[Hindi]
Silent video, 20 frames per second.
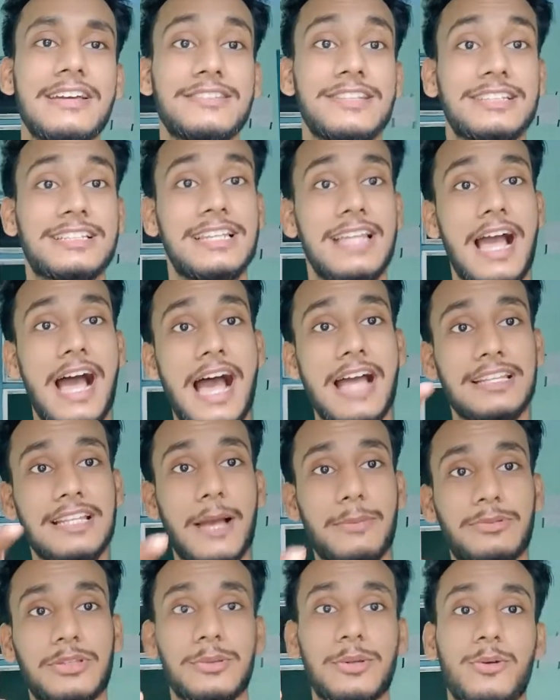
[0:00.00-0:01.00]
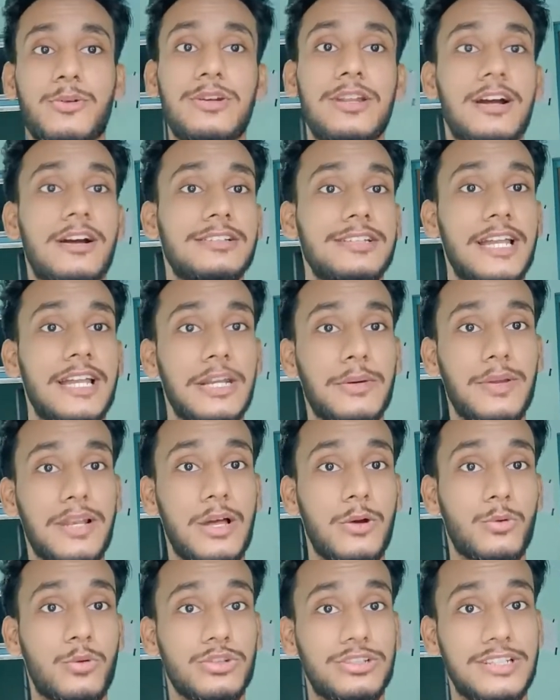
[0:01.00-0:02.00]
तो इसलिए आज आप सभी को लेकर जाने वाला
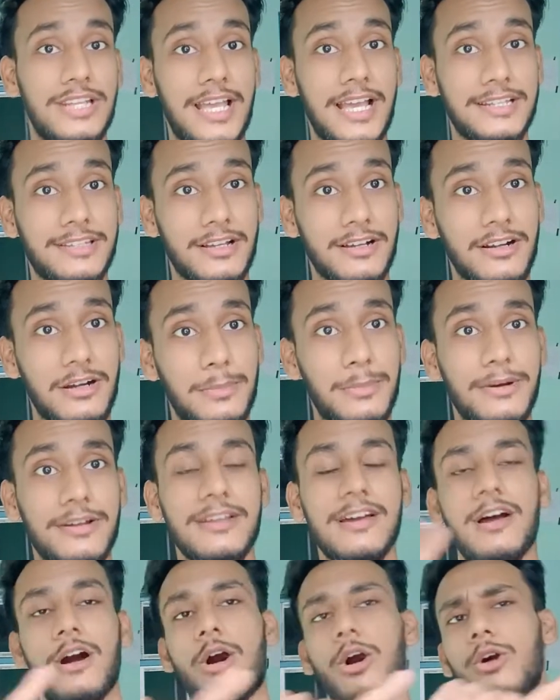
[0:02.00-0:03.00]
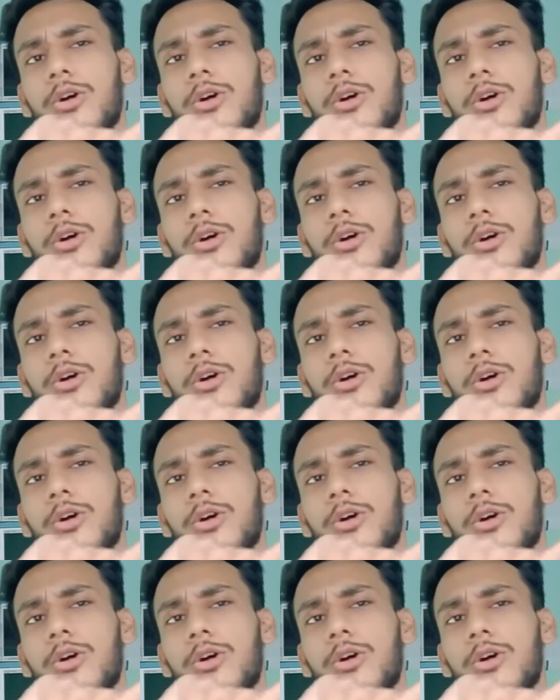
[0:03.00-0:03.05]
हूँ कुछ नया जगह पर